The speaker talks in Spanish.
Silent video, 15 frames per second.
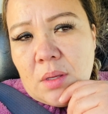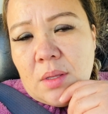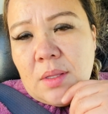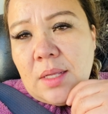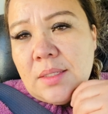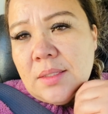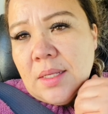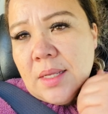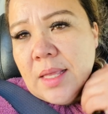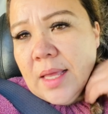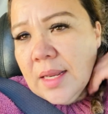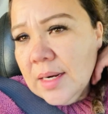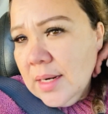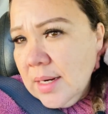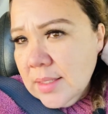hasta
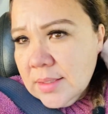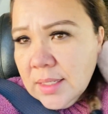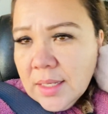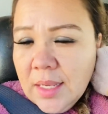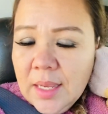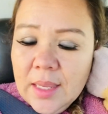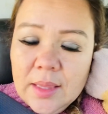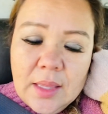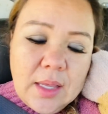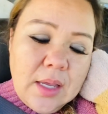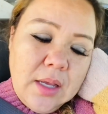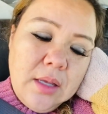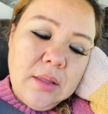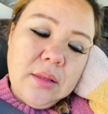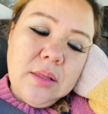ayer la saqué
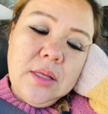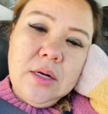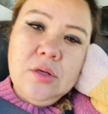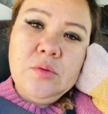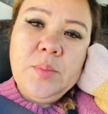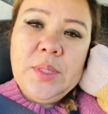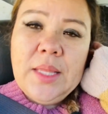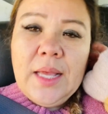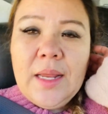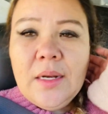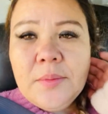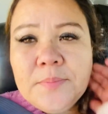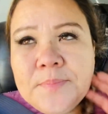de, del hospital